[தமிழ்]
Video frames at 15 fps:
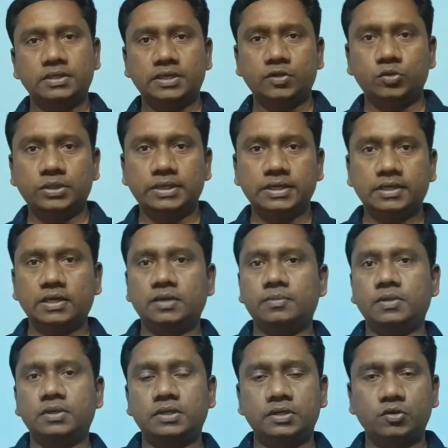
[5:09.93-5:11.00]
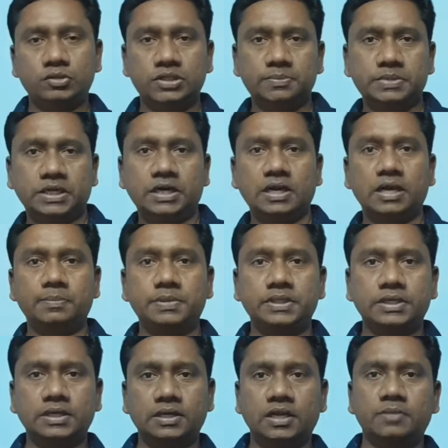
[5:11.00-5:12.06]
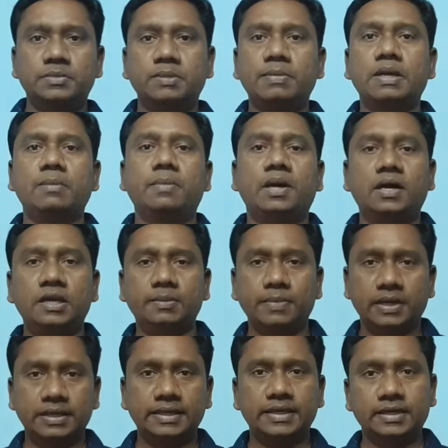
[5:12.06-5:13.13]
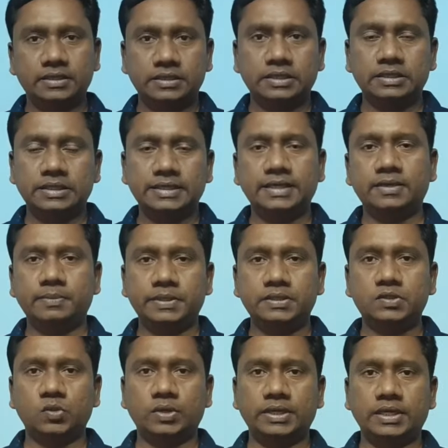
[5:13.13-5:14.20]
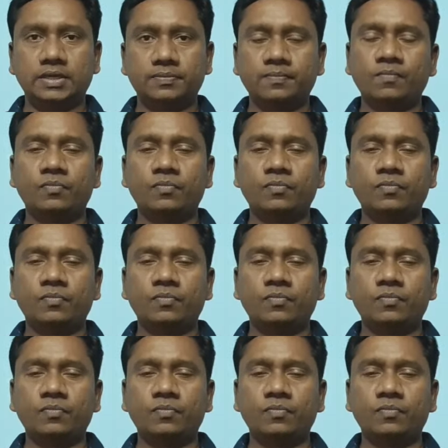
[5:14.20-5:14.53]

எழுபது எடுக்கலாம் இன்னொரு சப்ஜெக்ட்டில் நாற்பது எடுக்கலாம் இந்த மாதிரி மாறி மாறி நீங்கள் எடுத்திருந்தீங்க அப்படின்னு சொன்னீங்கன்னா